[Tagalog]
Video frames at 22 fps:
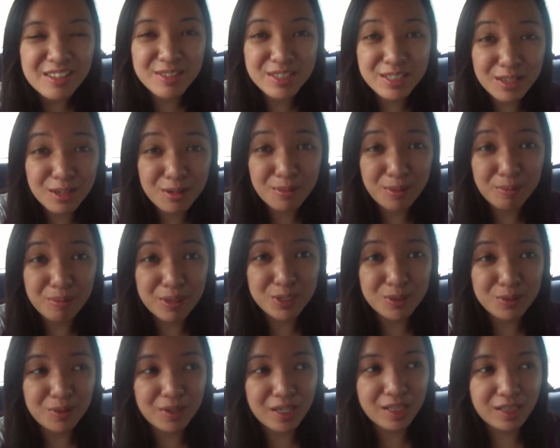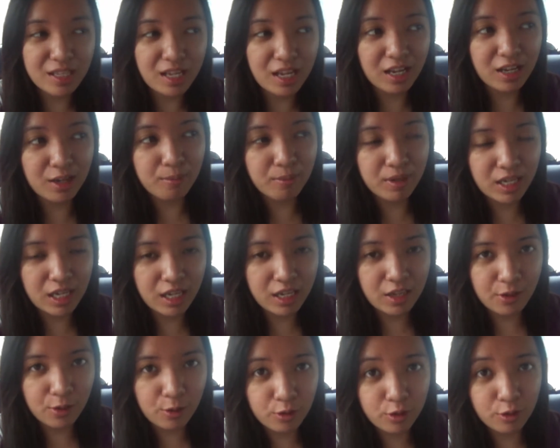Tapos na ako magpasukat ng
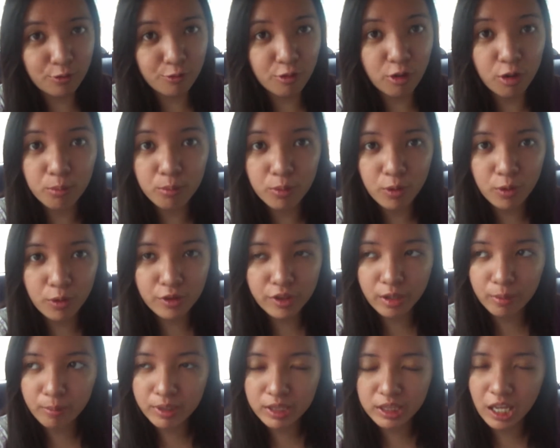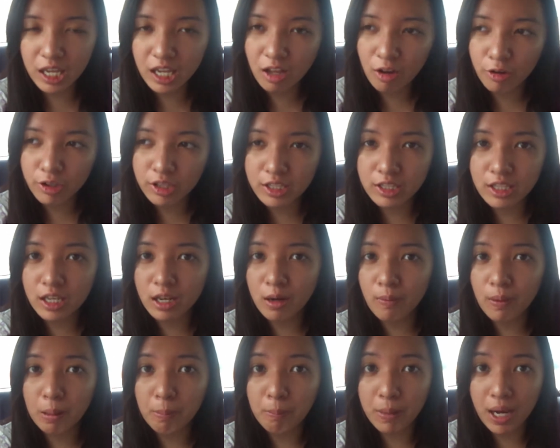magiging uniform ko. Nagpatahi ako ng
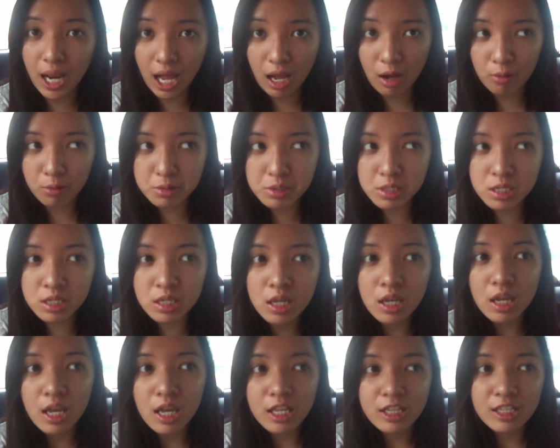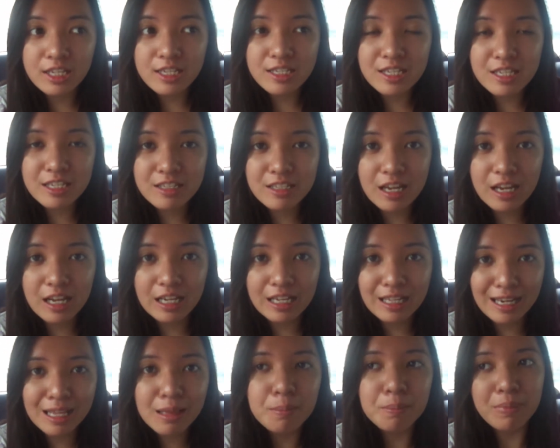dalawang blouse. Tapos isang
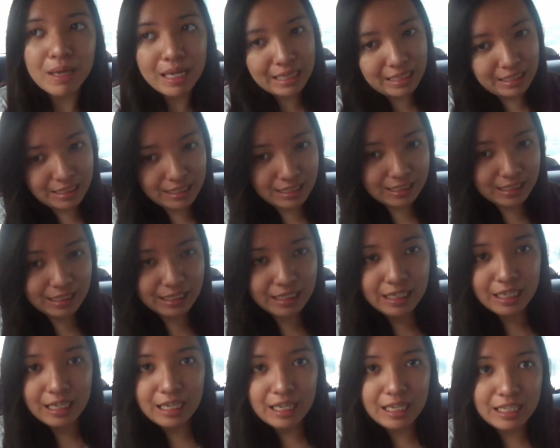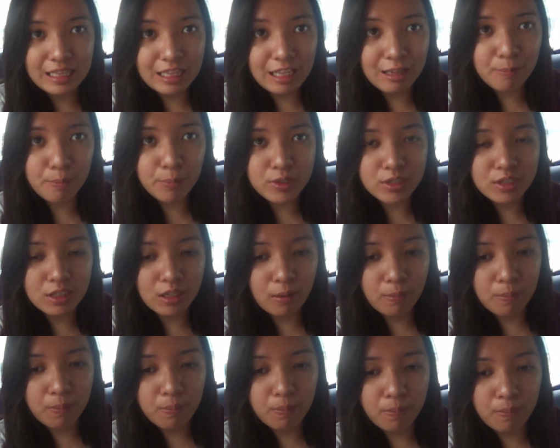green pants. Tapos nag,
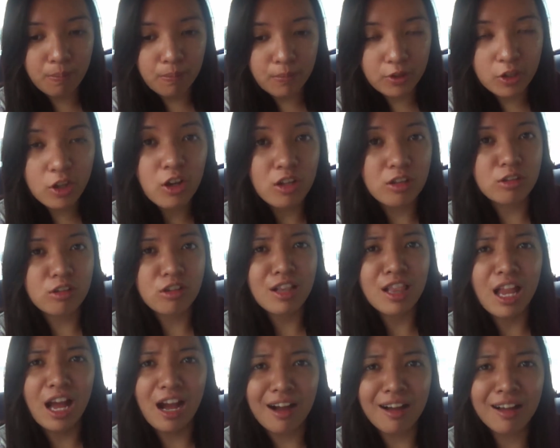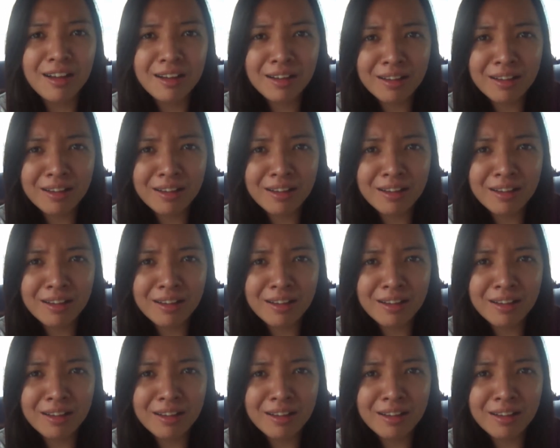yun, yun lang.